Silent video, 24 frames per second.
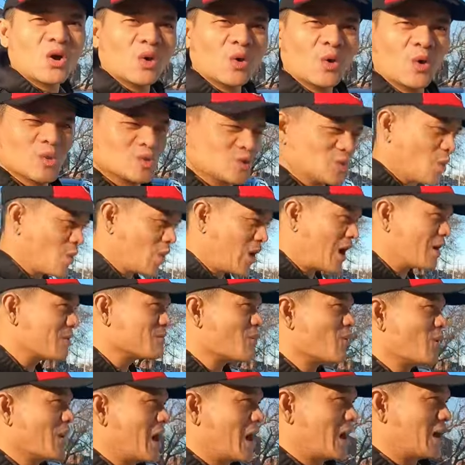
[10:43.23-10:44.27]
Usok ang
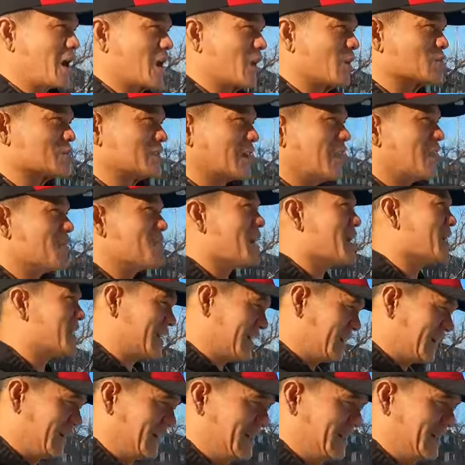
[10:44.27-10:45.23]
bunganga ko sa lamig.